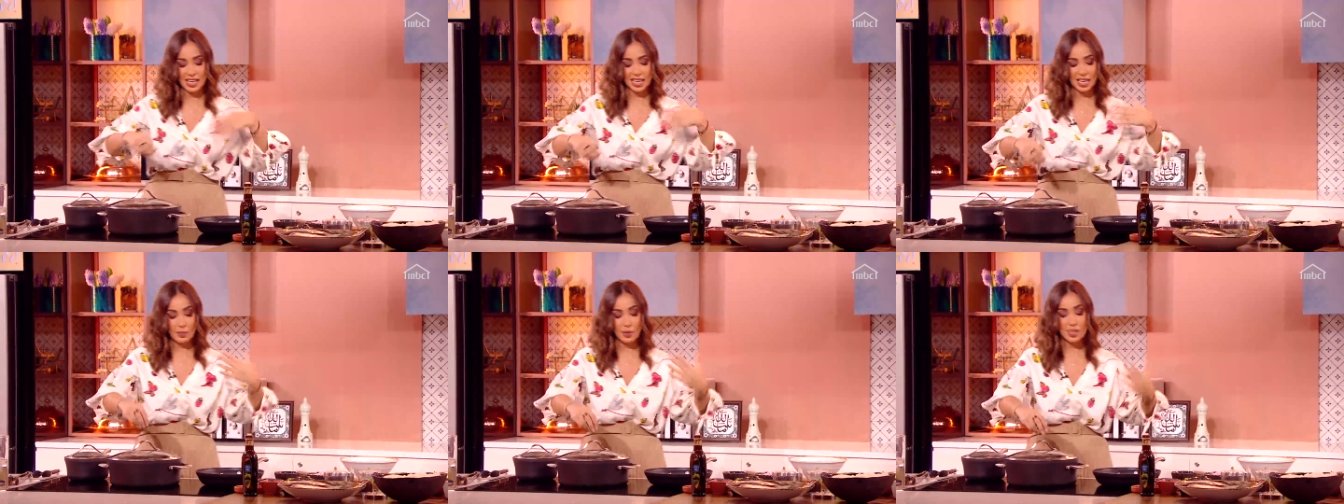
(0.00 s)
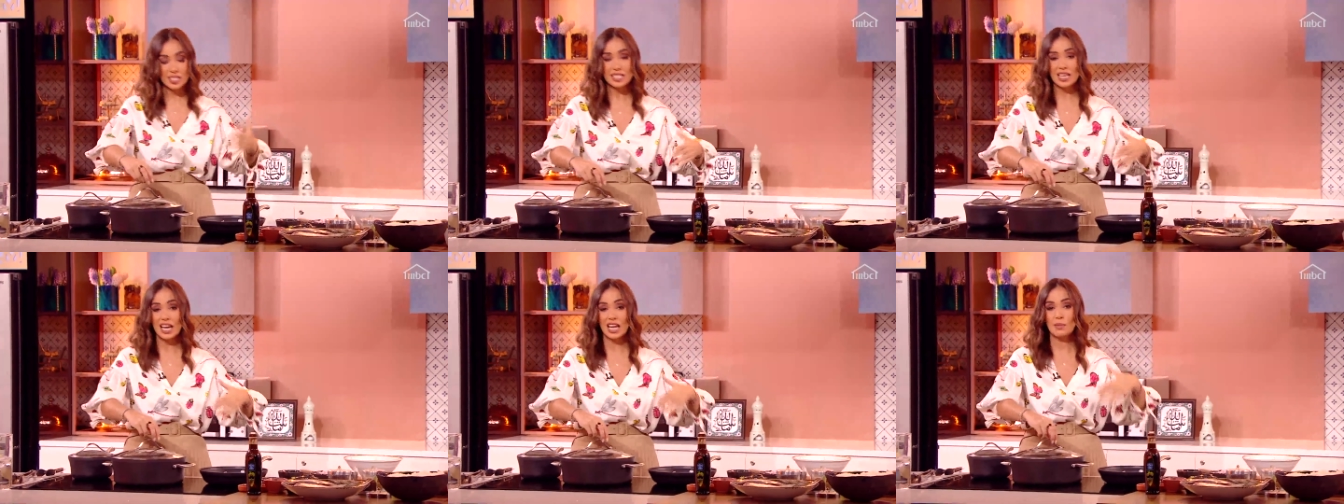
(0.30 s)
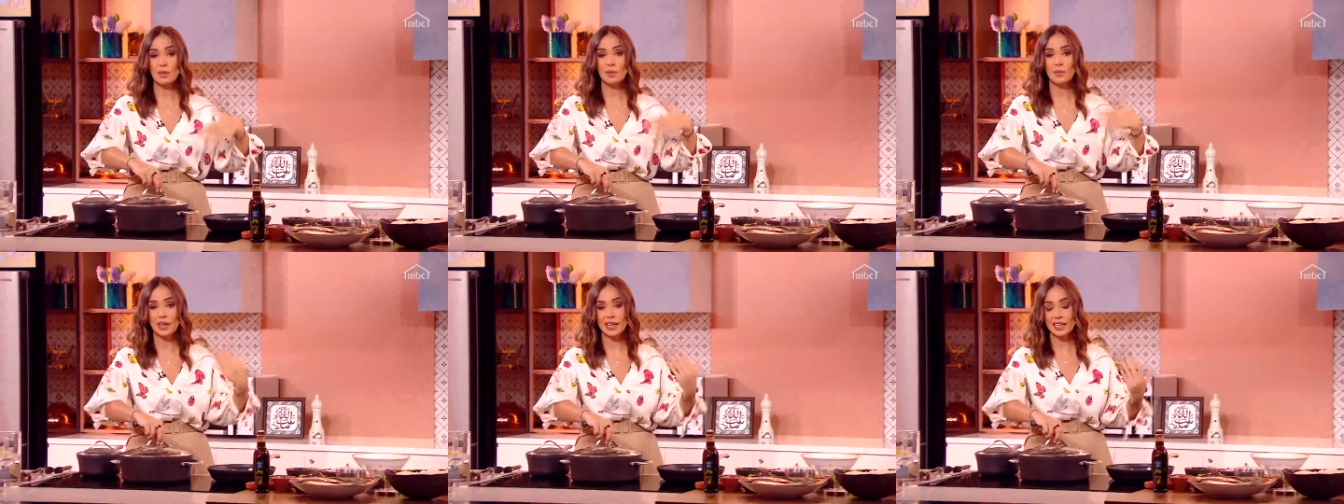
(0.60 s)
البصل
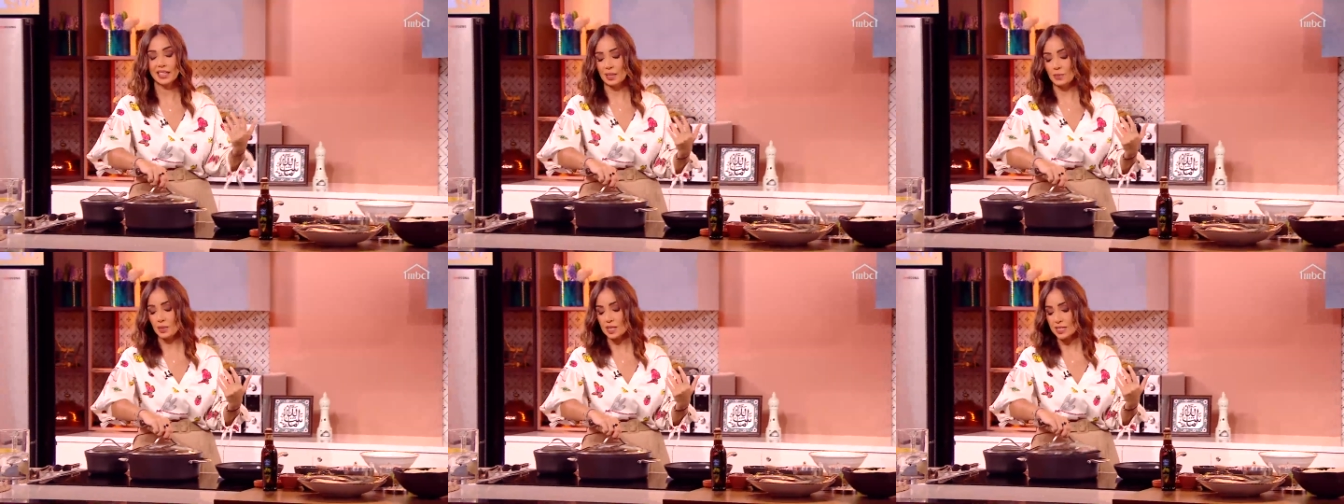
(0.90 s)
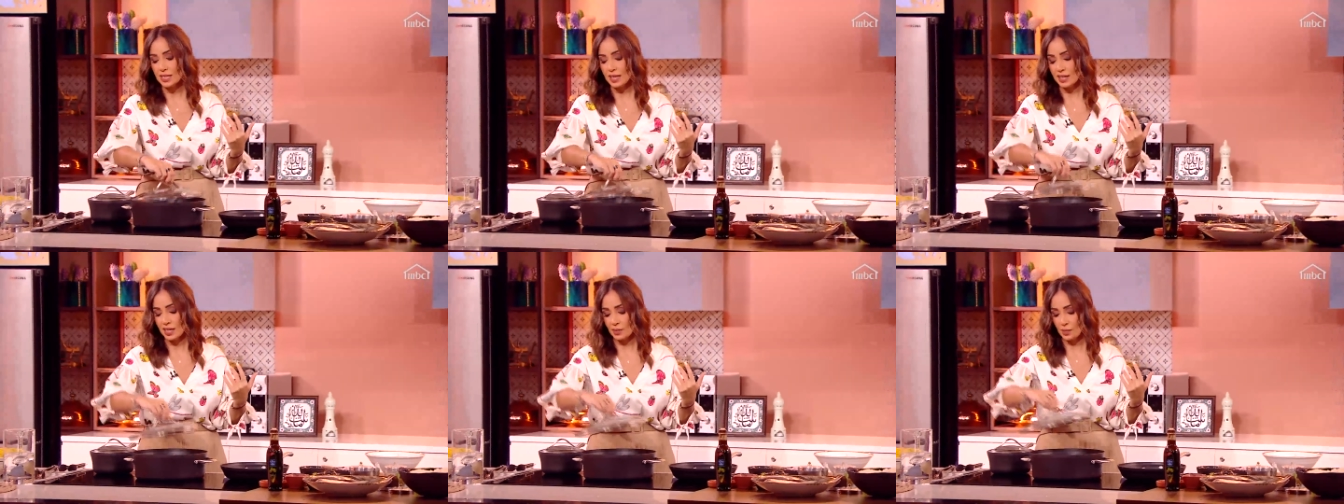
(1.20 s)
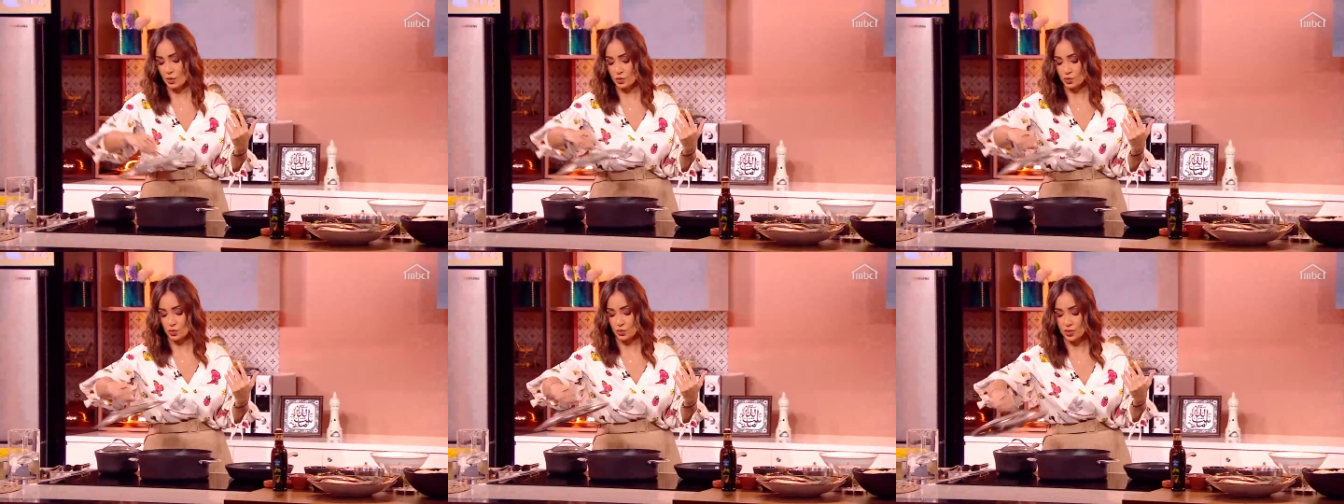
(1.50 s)
من ميه البصل
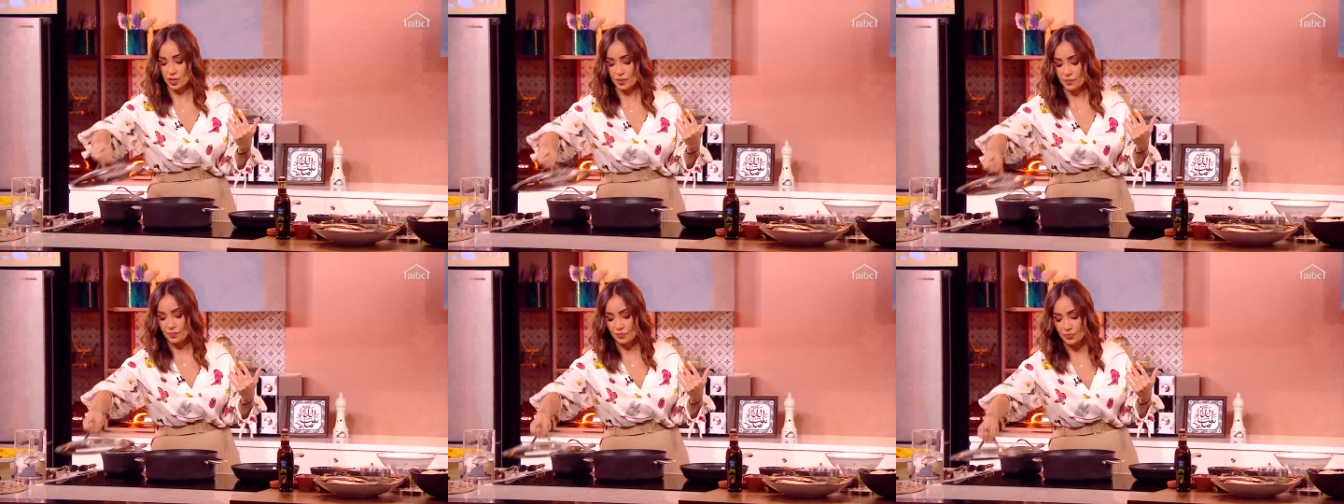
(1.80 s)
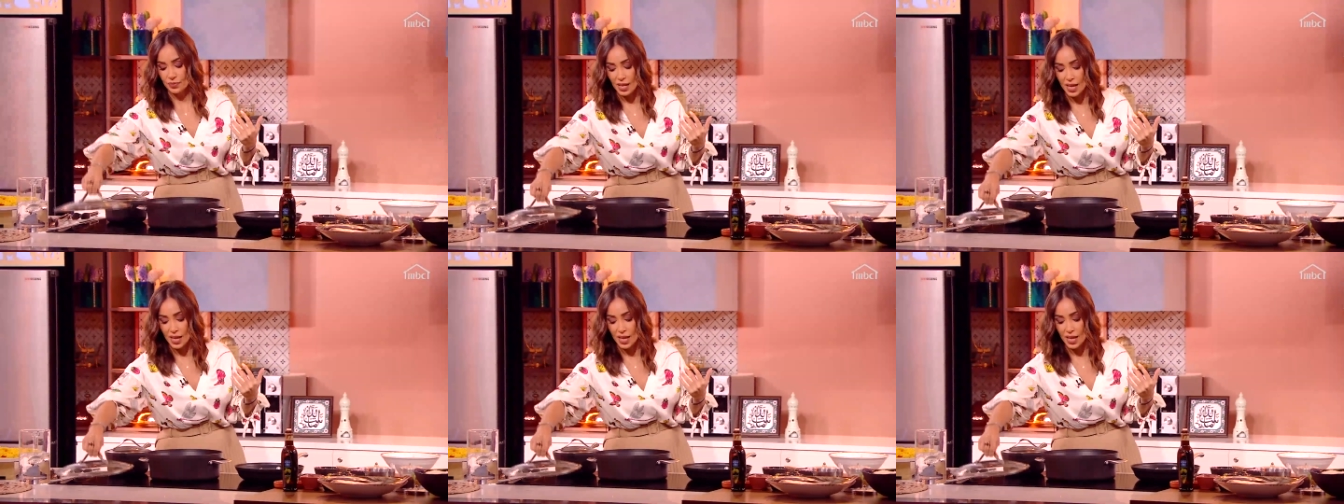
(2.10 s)
الموجوده